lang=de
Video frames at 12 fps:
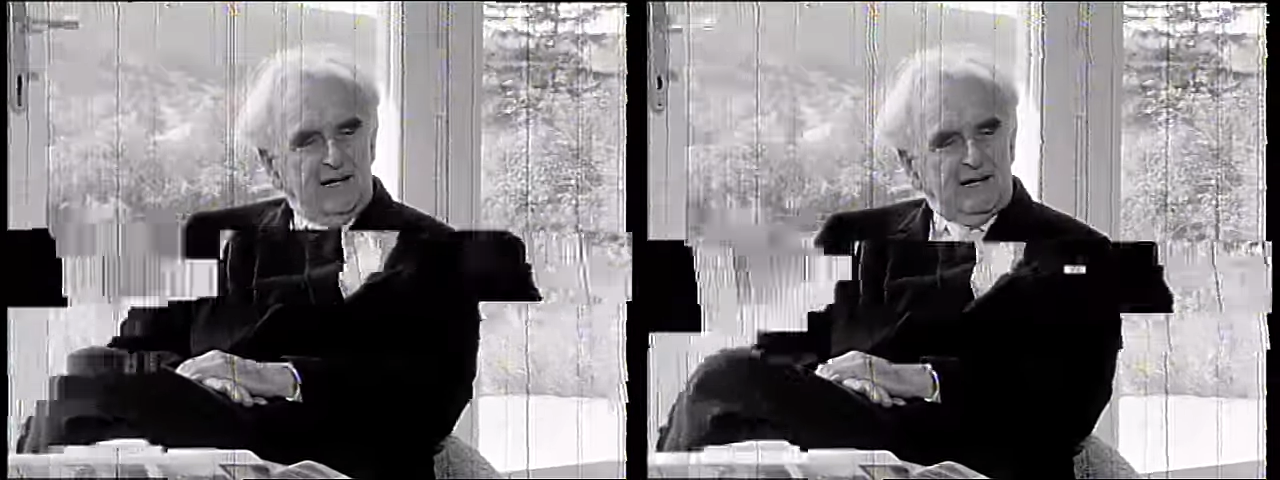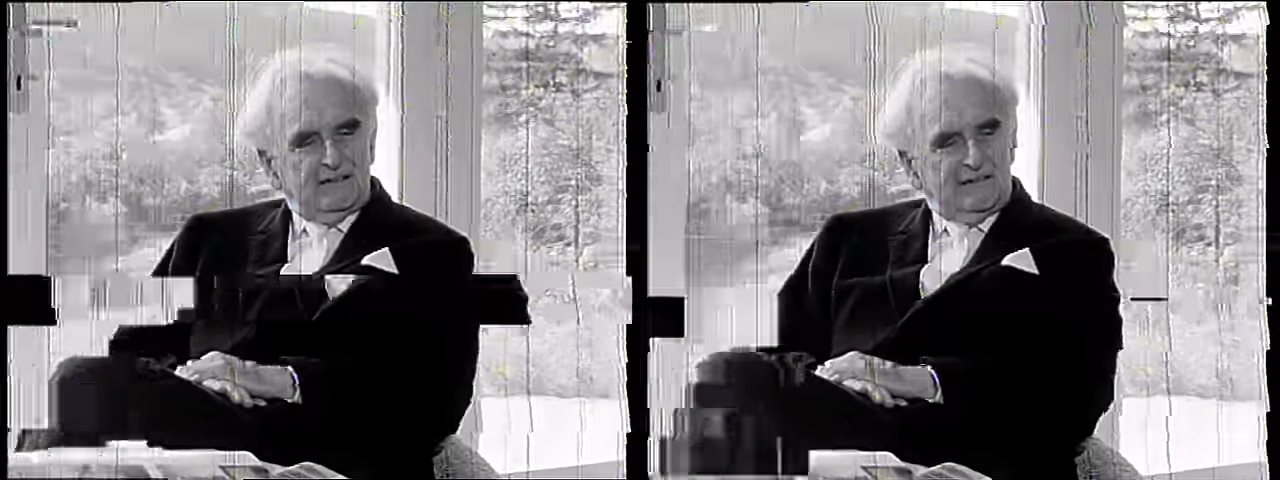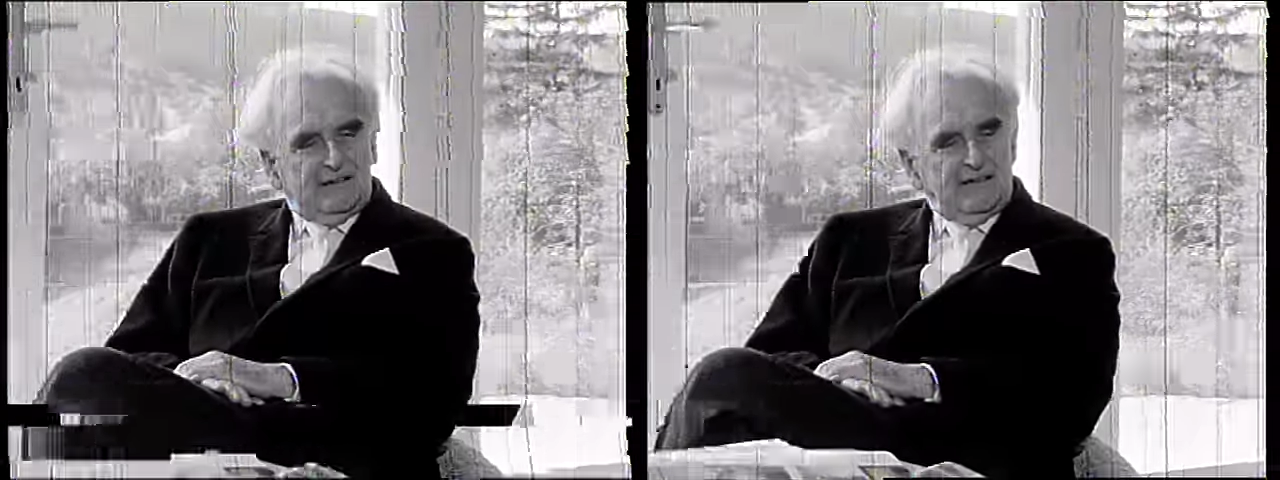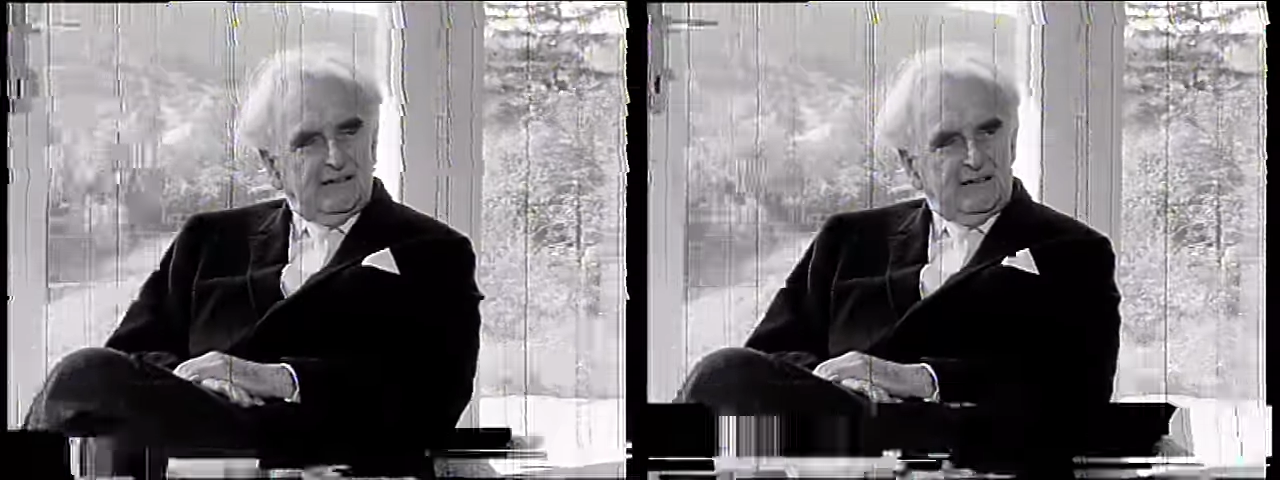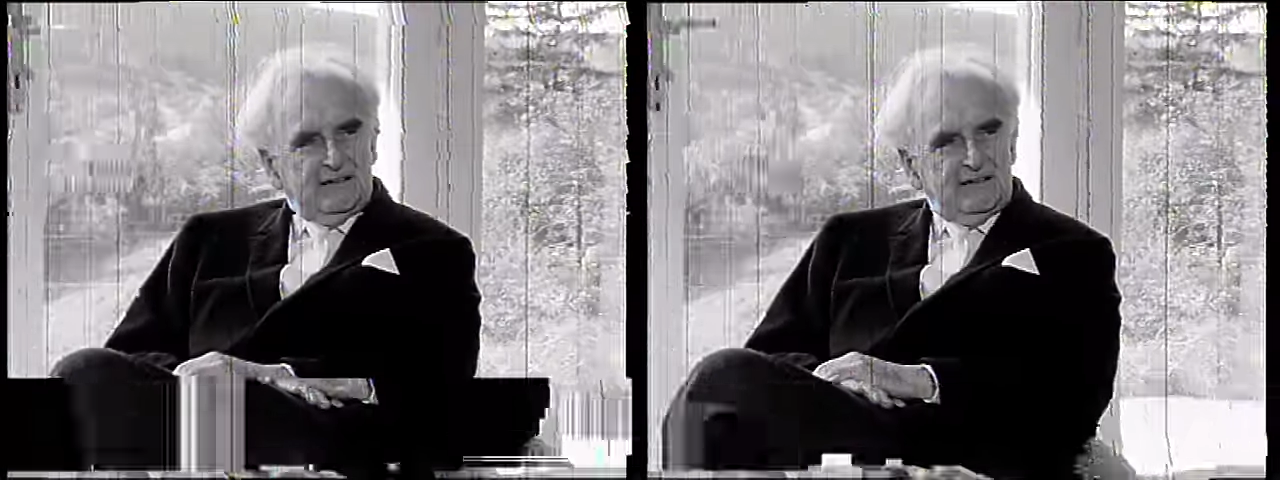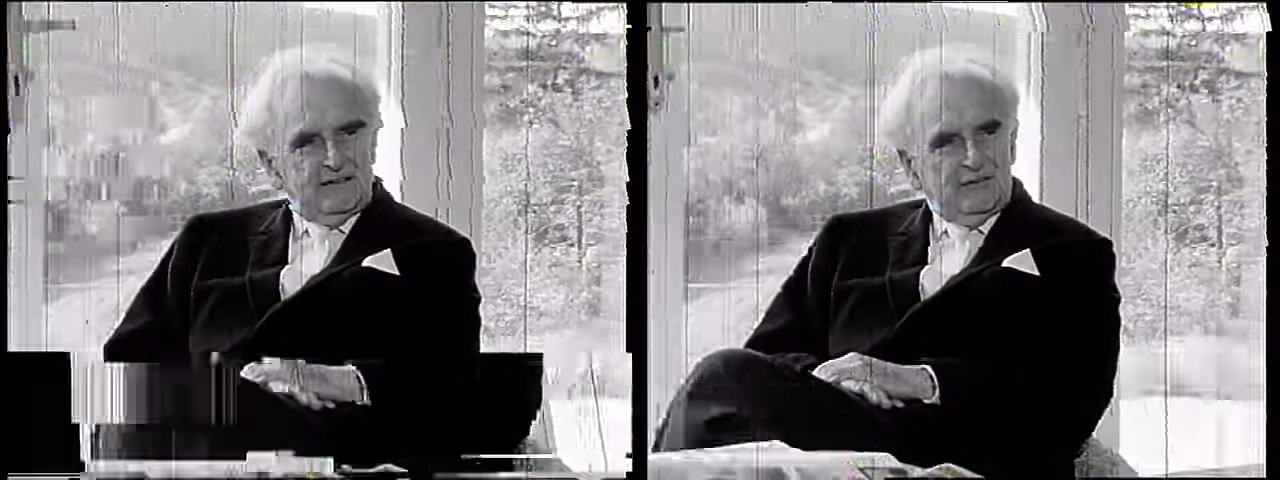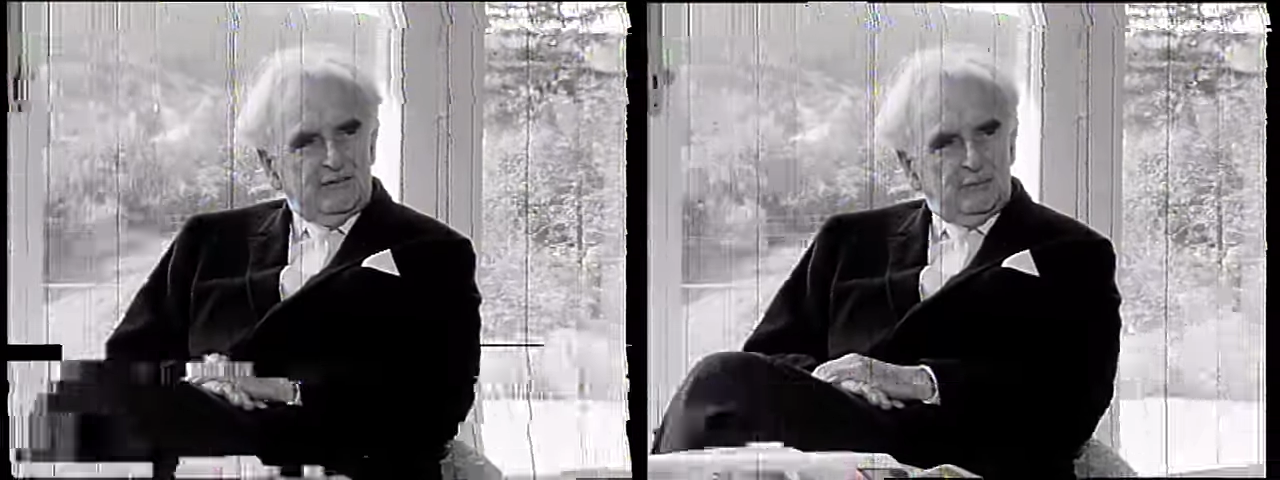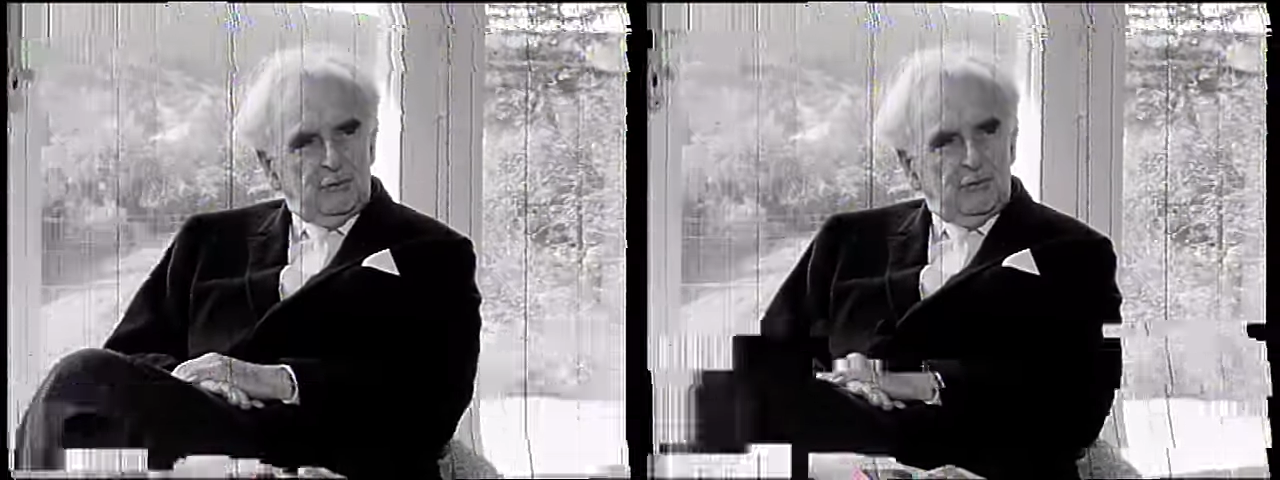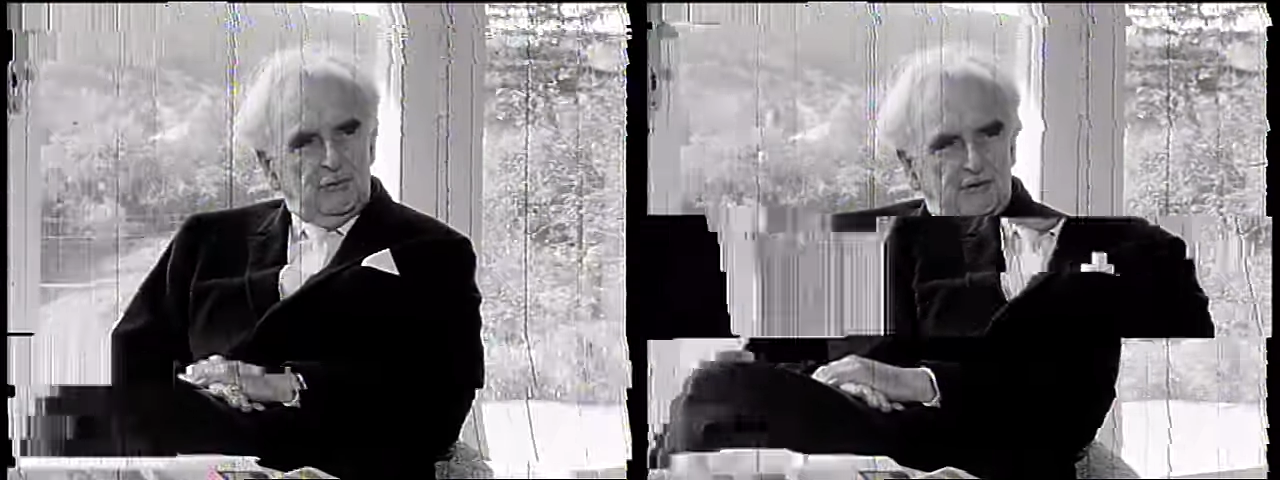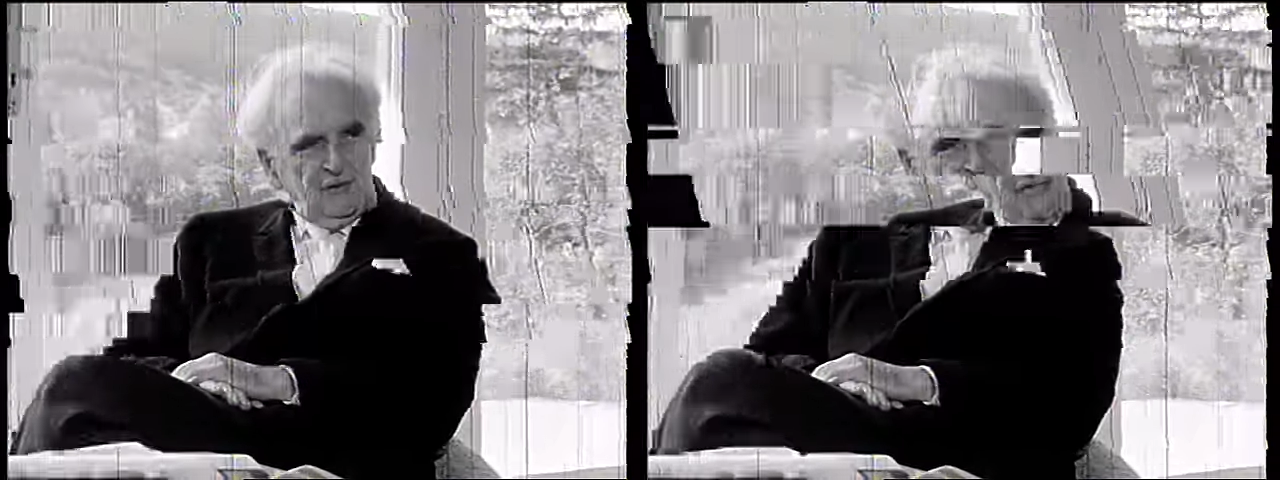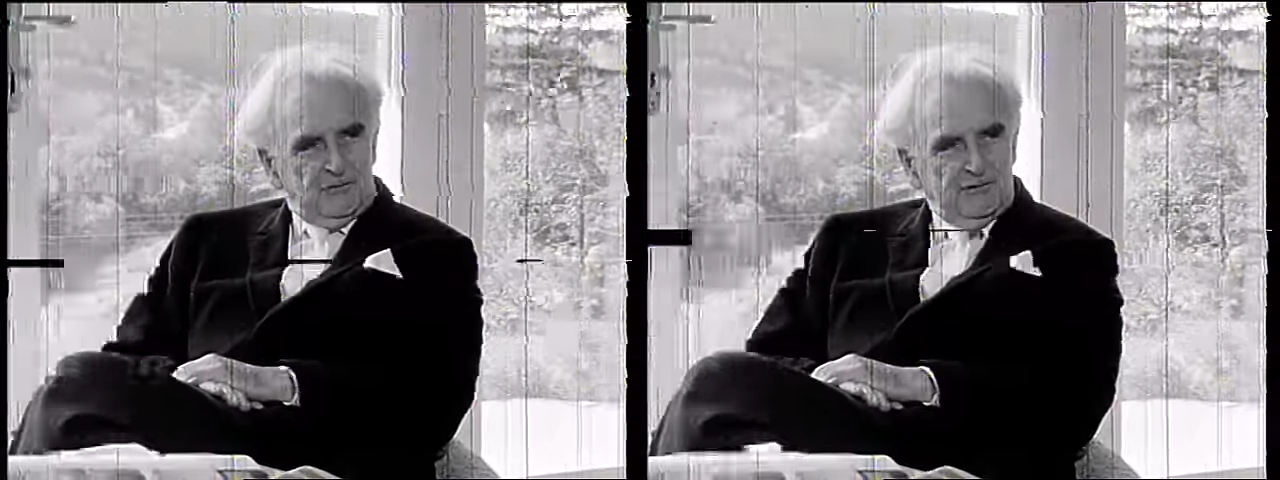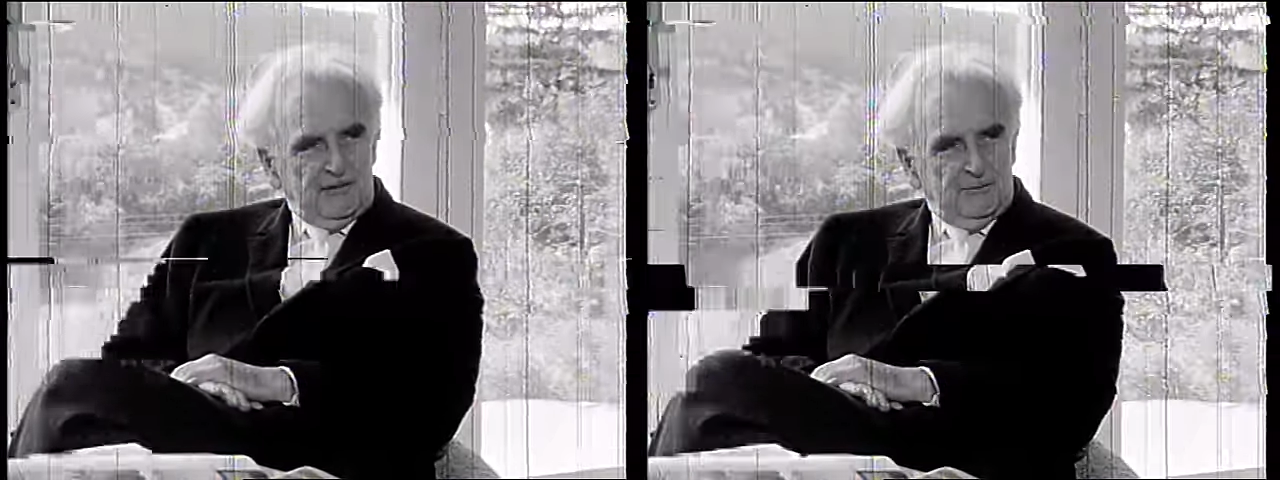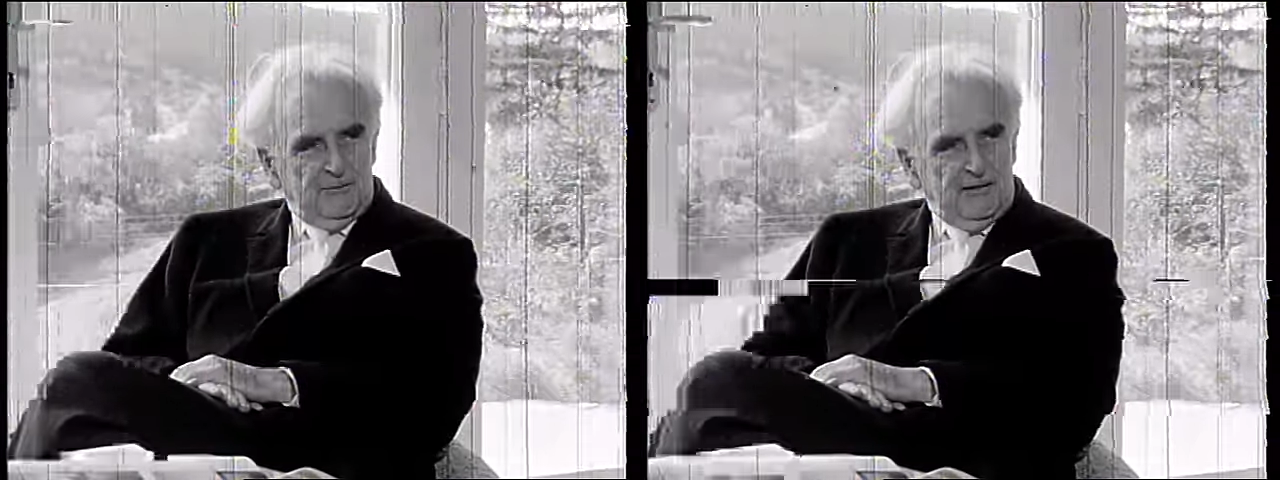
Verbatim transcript: eindringliche Bücher geschrieben,